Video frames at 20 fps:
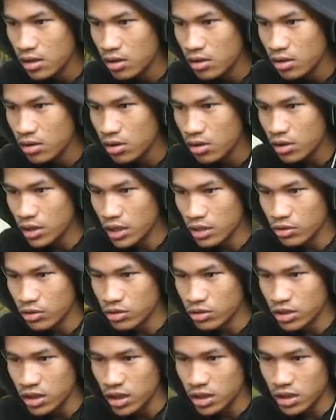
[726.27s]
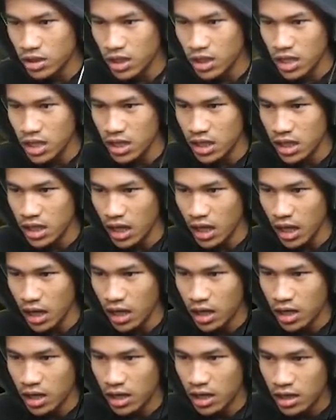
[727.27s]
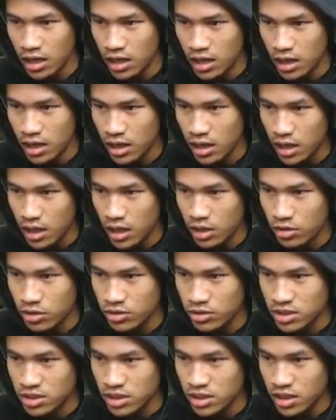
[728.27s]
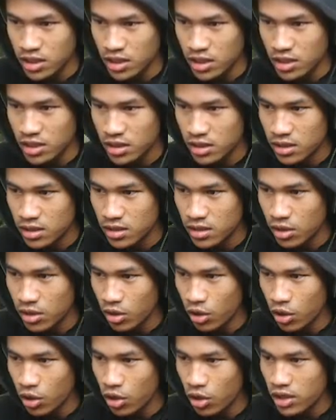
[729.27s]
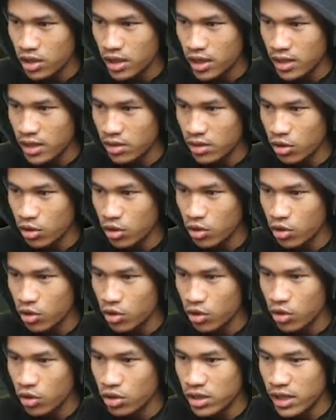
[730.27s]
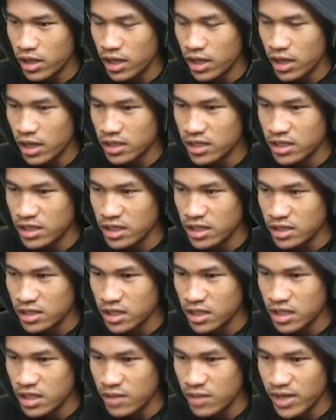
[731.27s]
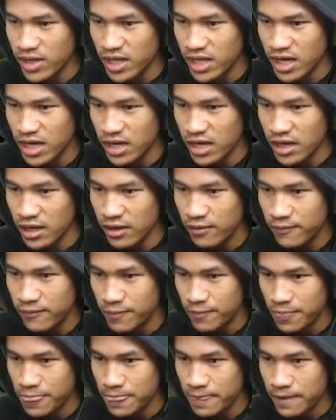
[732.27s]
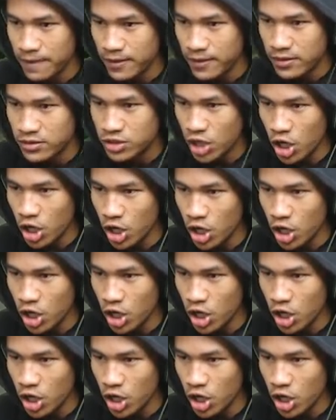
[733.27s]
Wih, kalau deket hilang. Kalau di sini, oke, oke, dideketin dia malah hilang ya. Cong,